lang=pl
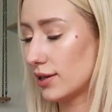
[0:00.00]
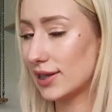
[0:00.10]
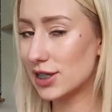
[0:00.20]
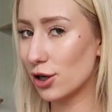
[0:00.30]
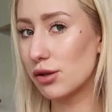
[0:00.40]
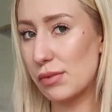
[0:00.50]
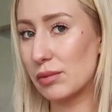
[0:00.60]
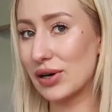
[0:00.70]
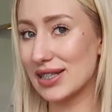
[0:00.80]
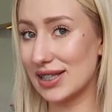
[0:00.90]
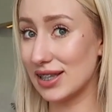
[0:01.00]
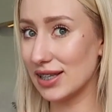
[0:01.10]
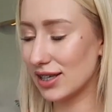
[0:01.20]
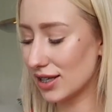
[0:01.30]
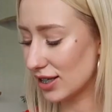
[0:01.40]
y, niczego nie miałam okazji
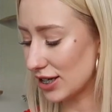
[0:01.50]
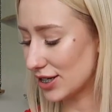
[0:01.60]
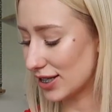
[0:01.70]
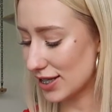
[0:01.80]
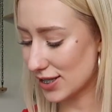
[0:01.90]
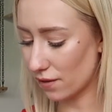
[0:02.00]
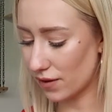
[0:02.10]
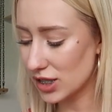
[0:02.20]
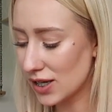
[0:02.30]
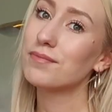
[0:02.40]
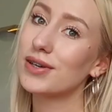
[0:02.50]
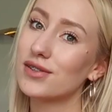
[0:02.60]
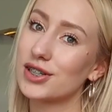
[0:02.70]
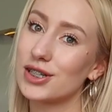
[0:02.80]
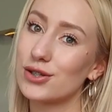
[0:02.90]
jeszcze testować. I
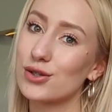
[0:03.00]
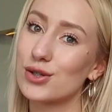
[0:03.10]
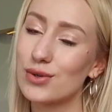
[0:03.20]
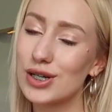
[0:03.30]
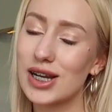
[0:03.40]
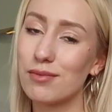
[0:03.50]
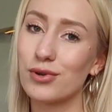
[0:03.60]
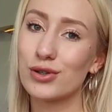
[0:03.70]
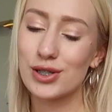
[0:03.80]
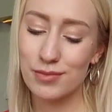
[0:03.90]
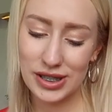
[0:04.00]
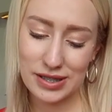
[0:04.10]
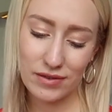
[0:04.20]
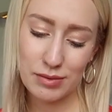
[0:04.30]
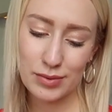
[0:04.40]
pierwsza rzecz to suchy szampon. Co mi się
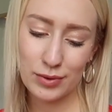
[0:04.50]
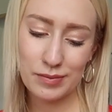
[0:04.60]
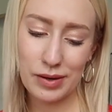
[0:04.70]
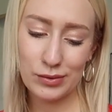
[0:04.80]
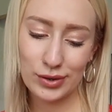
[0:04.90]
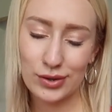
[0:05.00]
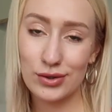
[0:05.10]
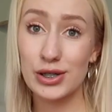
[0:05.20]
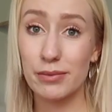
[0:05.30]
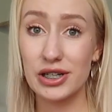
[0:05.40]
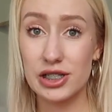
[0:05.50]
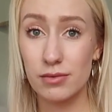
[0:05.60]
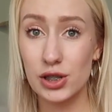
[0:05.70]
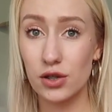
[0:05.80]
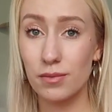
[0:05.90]
z nim spodobało, to to, że ma
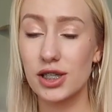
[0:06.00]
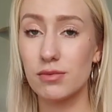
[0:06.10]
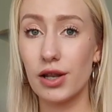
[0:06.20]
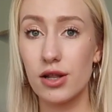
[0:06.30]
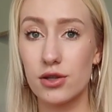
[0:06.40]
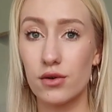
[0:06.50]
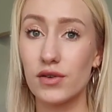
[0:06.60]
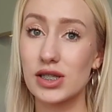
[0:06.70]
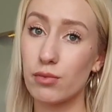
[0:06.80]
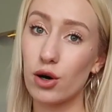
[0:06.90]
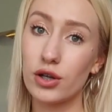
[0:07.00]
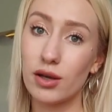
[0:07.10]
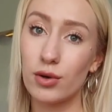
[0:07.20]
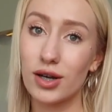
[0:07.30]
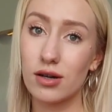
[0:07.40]
75 ml, więc spokojnie
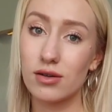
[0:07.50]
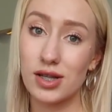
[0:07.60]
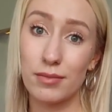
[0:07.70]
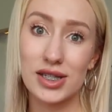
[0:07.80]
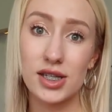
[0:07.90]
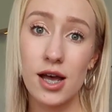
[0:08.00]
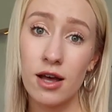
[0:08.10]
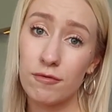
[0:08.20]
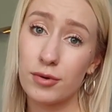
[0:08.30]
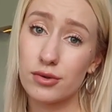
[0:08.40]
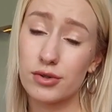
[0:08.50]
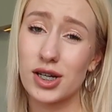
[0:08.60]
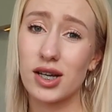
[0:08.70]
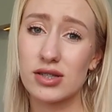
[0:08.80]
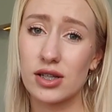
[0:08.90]
mogę go zabrać w
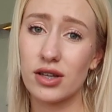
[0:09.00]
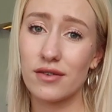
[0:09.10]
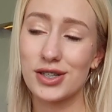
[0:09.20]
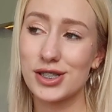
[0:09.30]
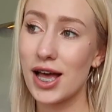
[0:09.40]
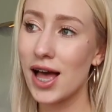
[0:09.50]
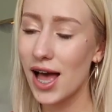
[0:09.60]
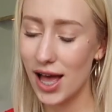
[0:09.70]
podróże. Ja ostatnio, jak widzicie,